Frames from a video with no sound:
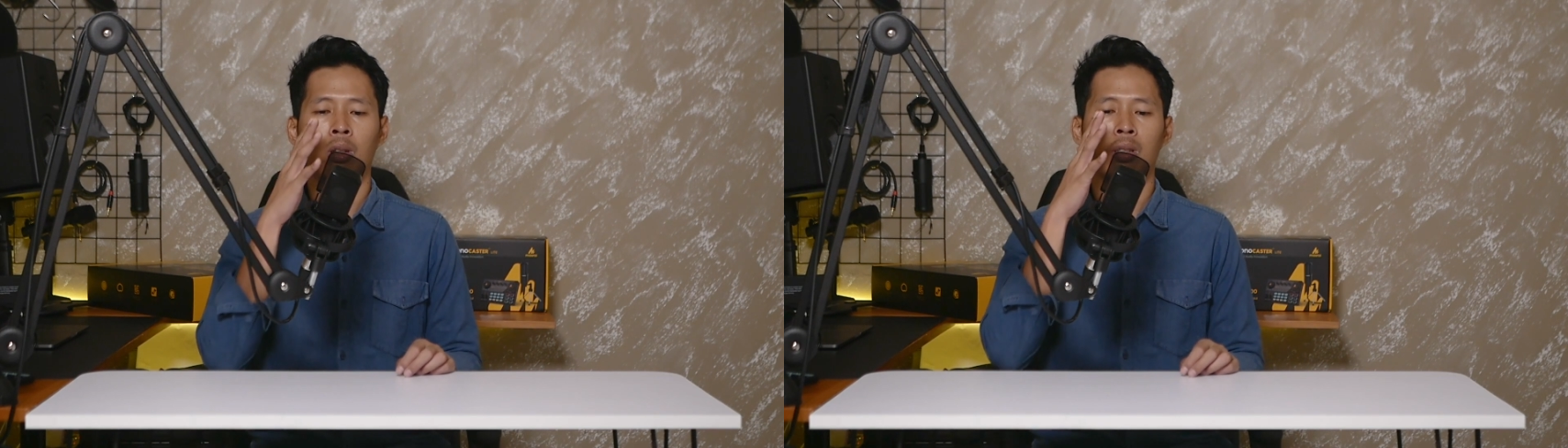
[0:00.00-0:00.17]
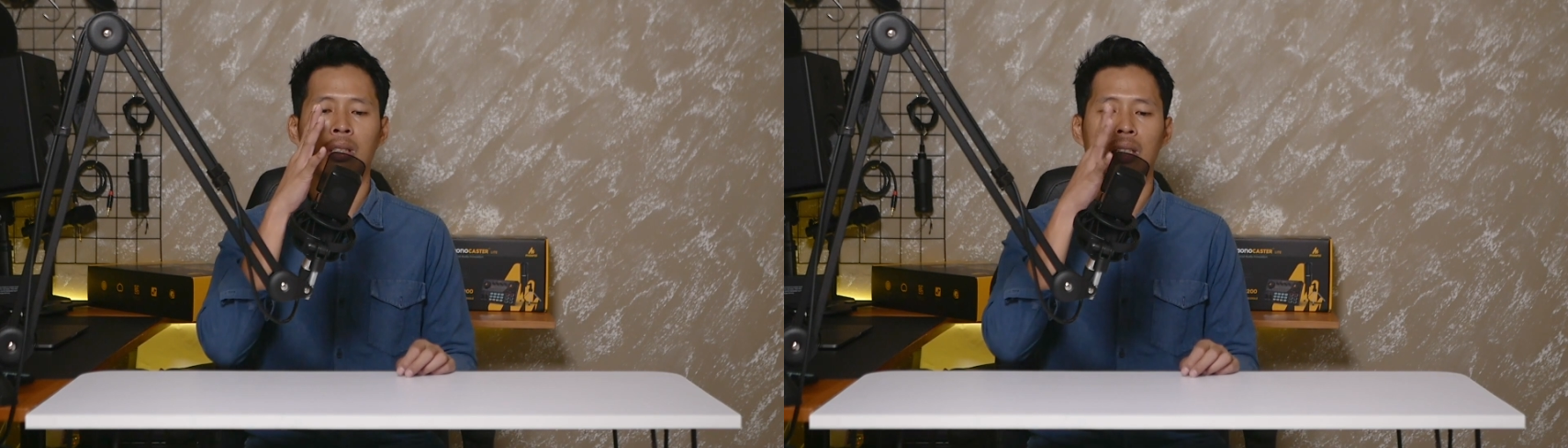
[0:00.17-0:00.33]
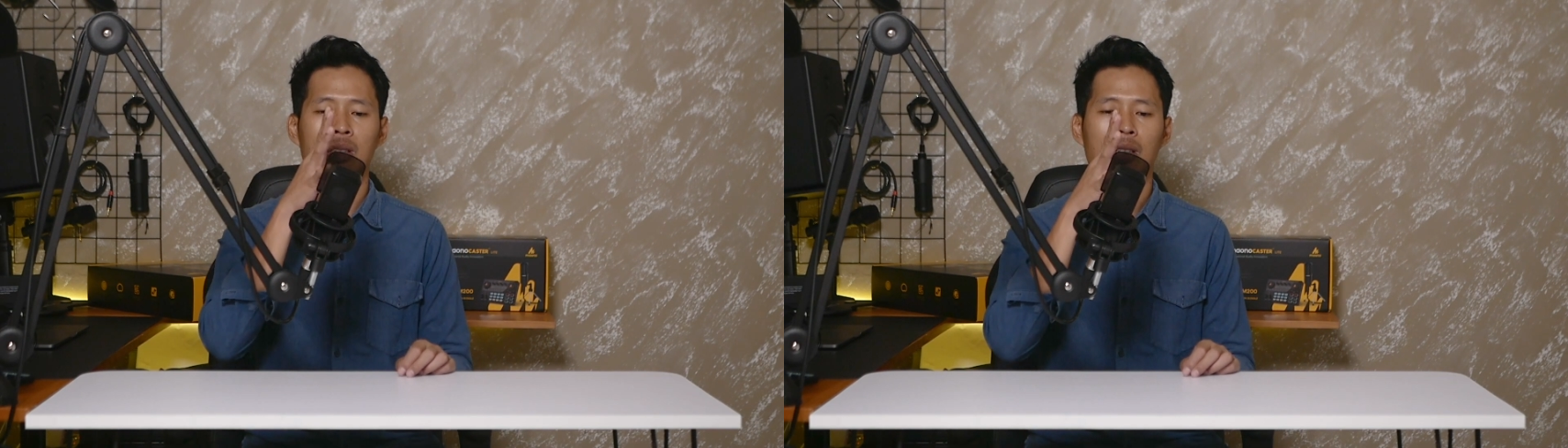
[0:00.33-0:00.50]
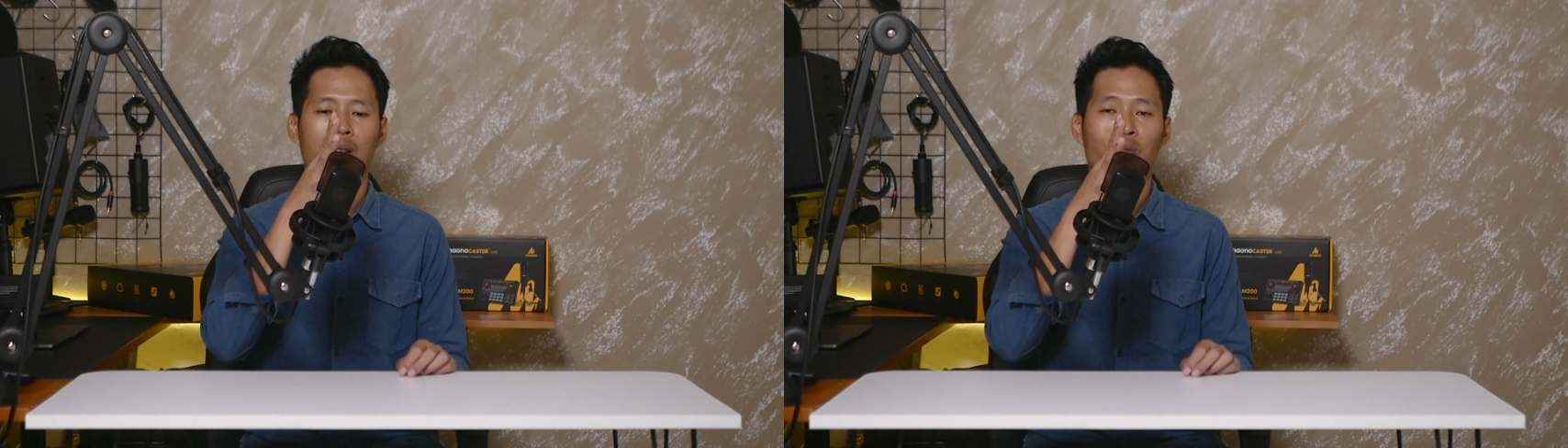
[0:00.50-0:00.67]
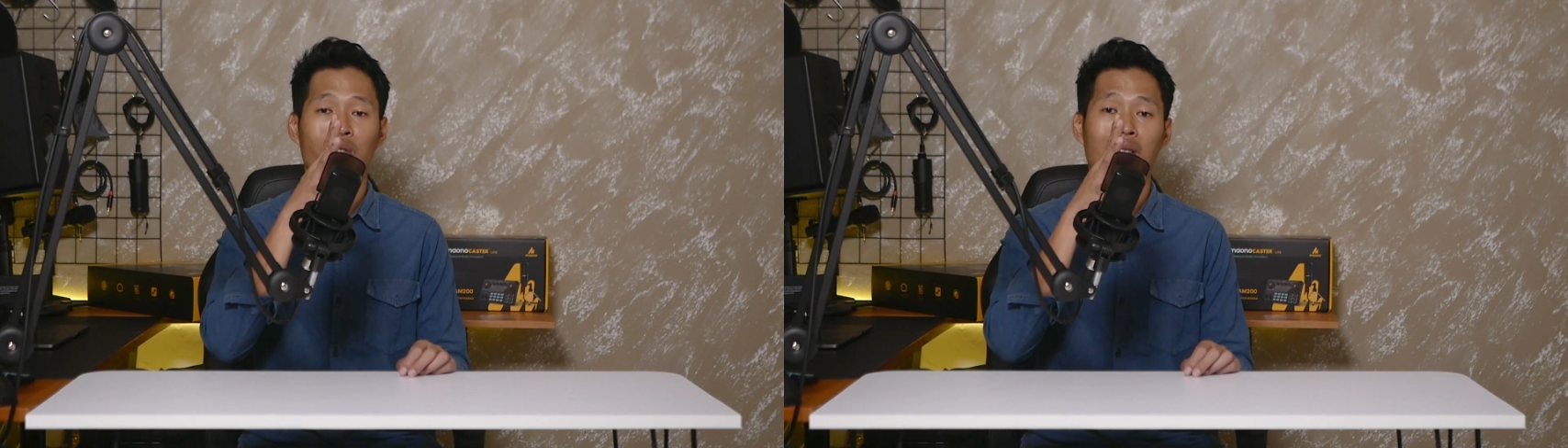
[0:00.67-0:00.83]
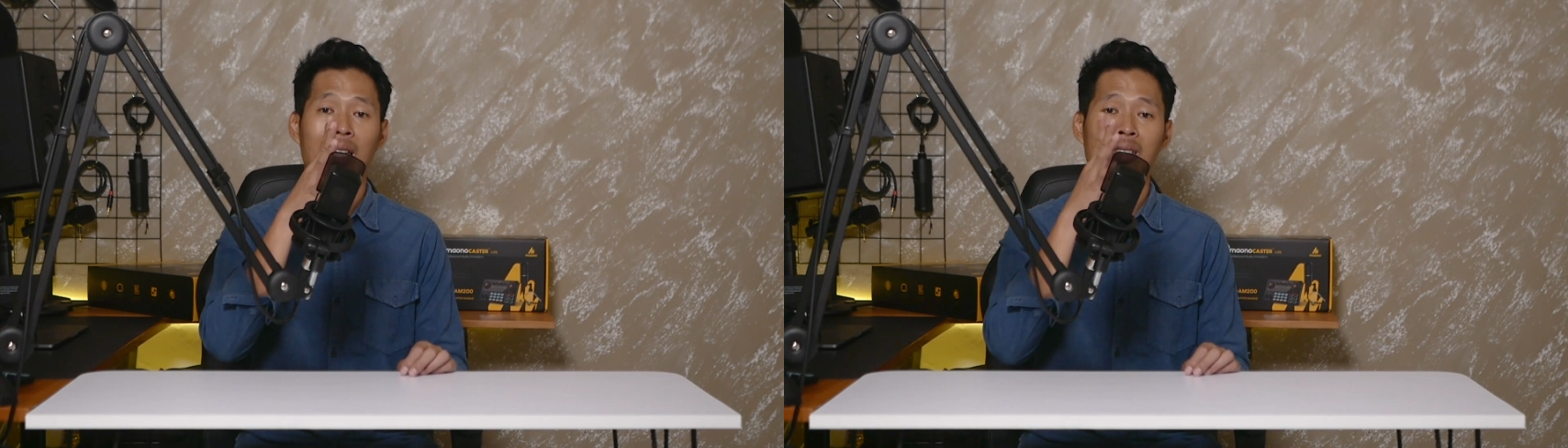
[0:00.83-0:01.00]

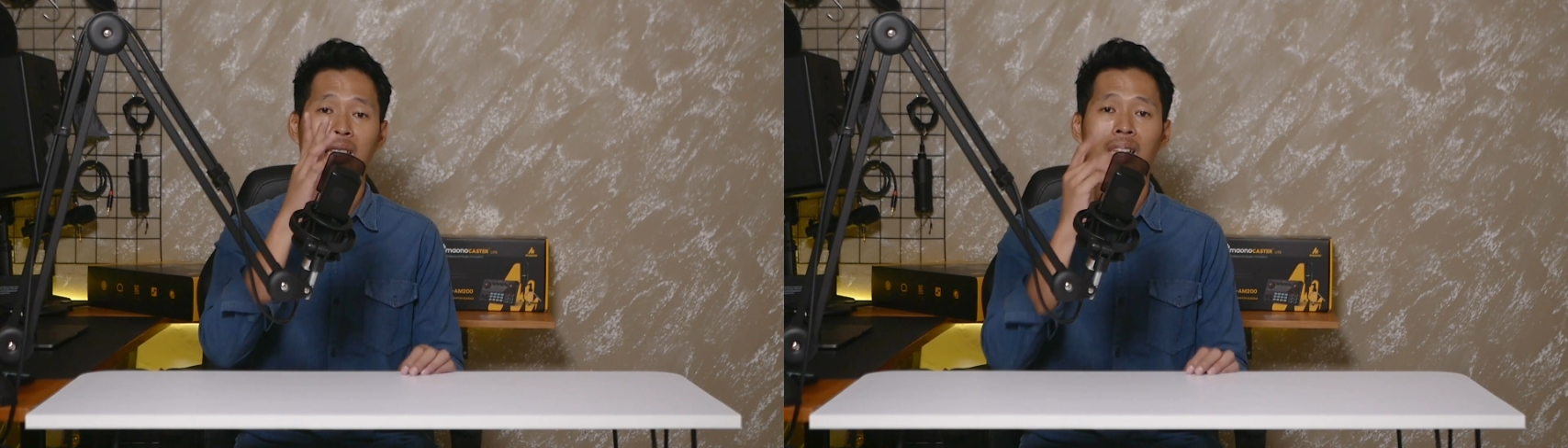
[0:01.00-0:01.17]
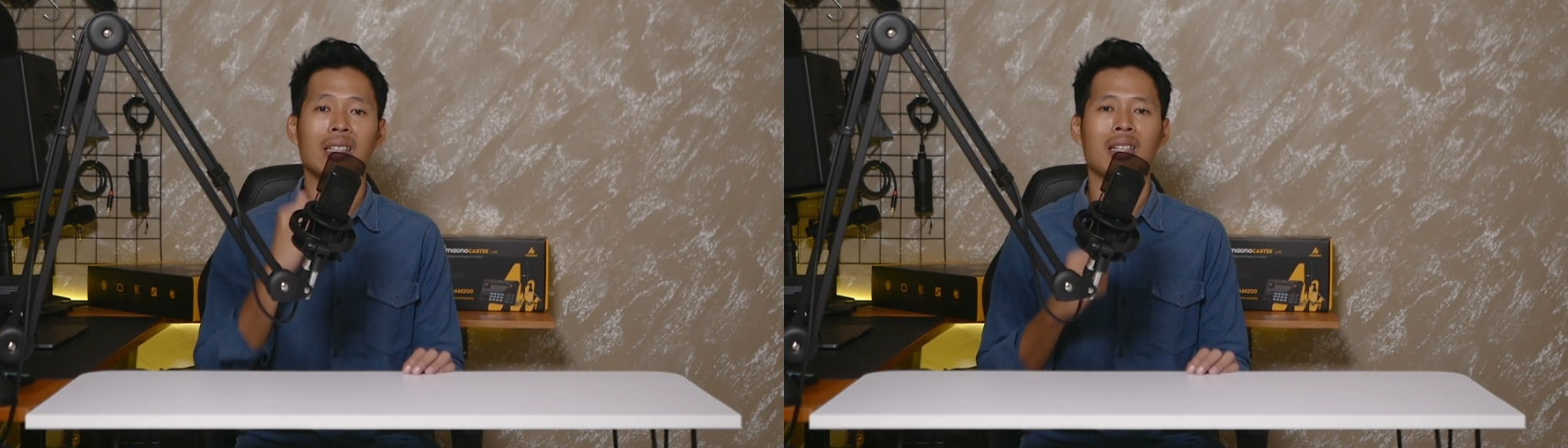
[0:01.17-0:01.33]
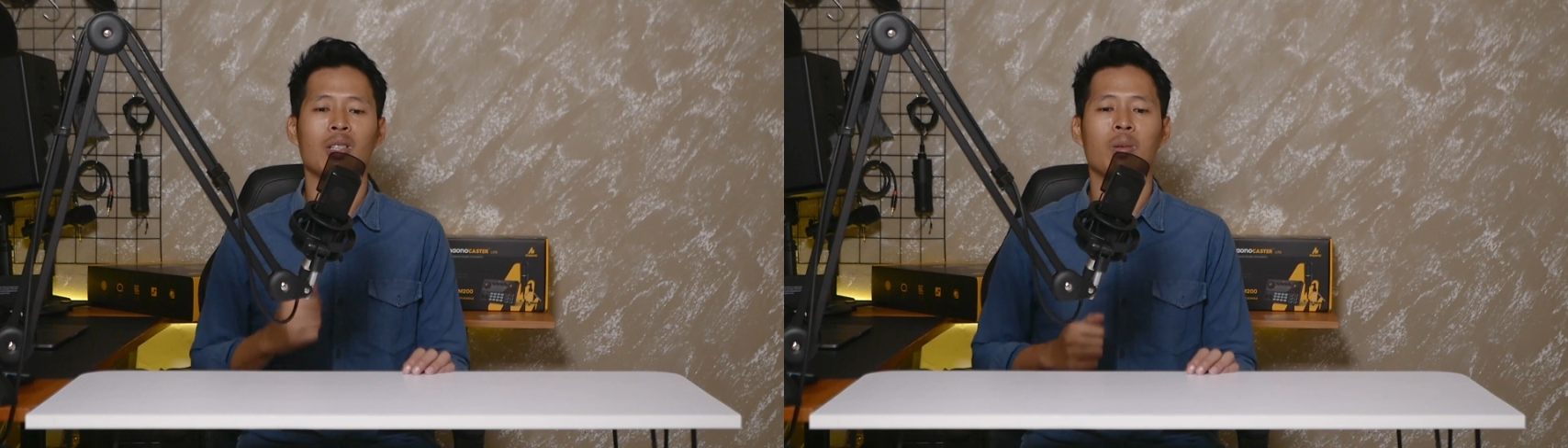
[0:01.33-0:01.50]
sensitivitasnya ya kita